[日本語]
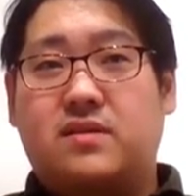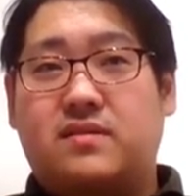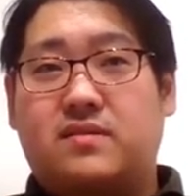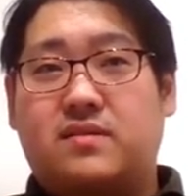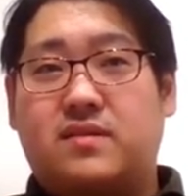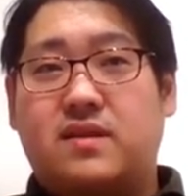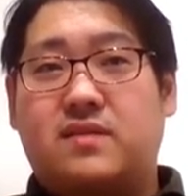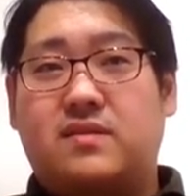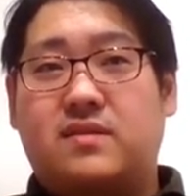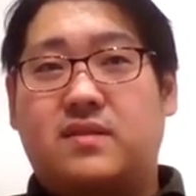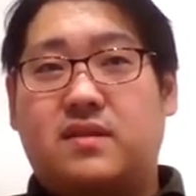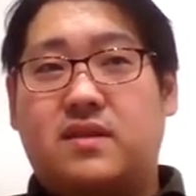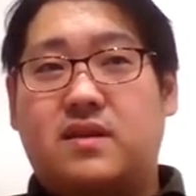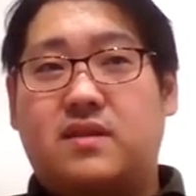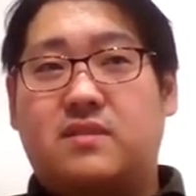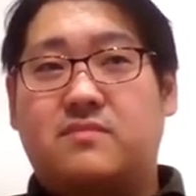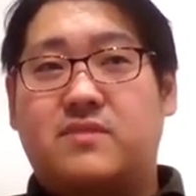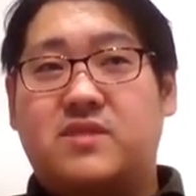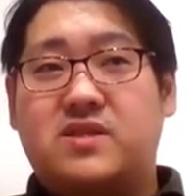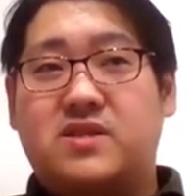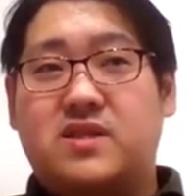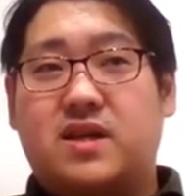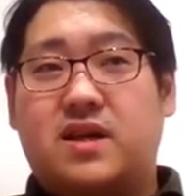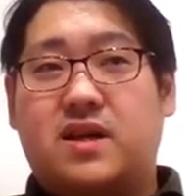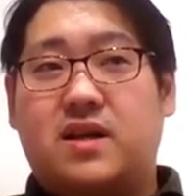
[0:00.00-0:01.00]
切磋琢
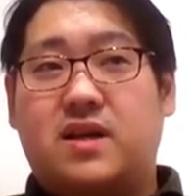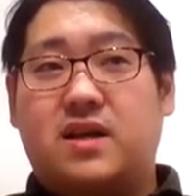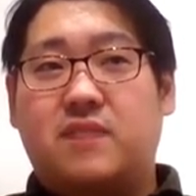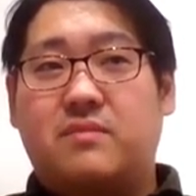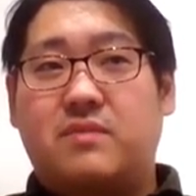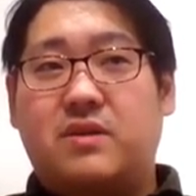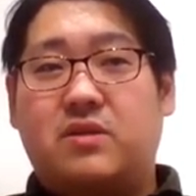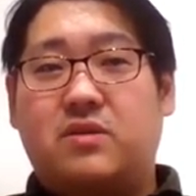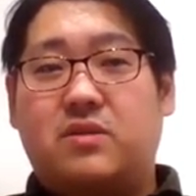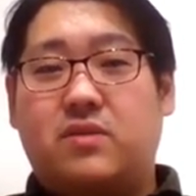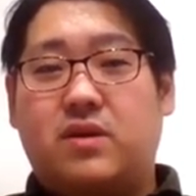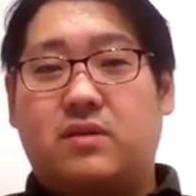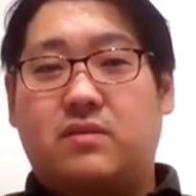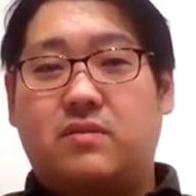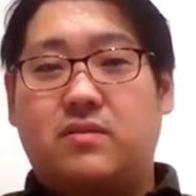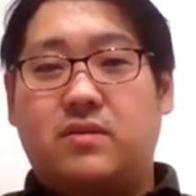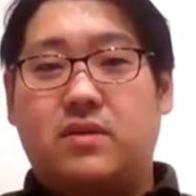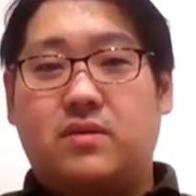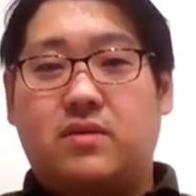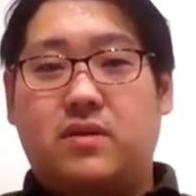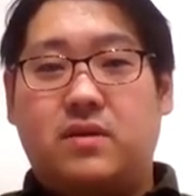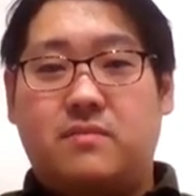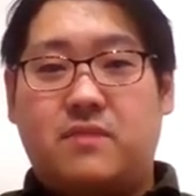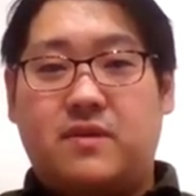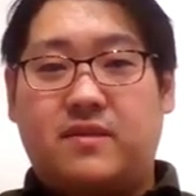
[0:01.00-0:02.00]
磨しながら日々取り組ん
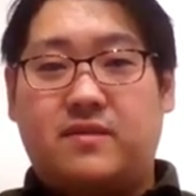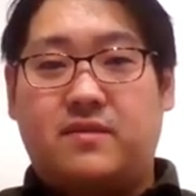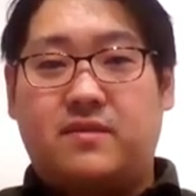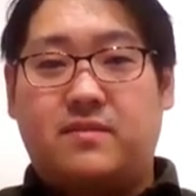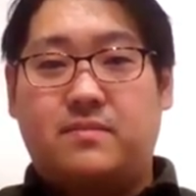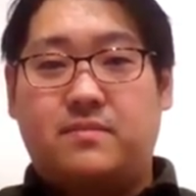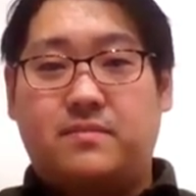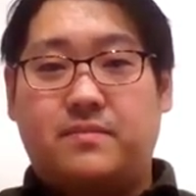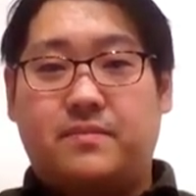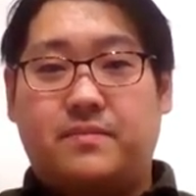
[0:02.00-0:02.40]
でおります。